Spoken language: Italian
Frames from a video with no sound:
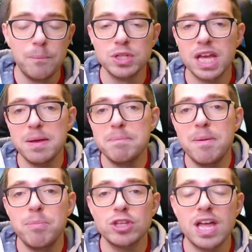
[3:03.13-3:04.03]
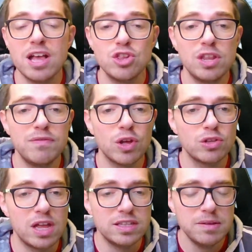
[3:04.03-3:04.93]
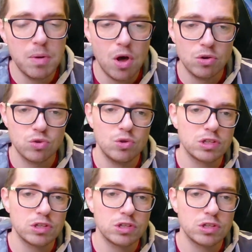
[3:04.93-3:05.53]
potrebbe portarci davvero tanti bonus.